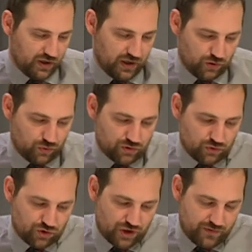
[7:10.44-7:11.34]
in cui,
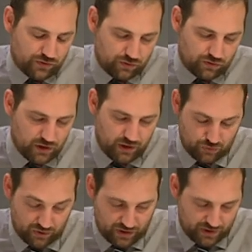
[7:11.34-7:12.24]
in
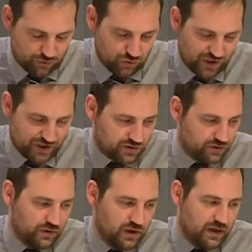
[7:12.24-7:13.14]
cui è
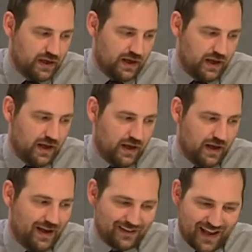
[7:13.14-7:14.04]
successo
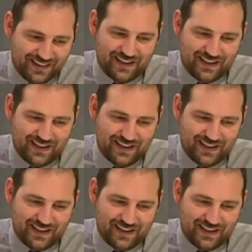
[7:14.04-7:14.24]
eh, è tra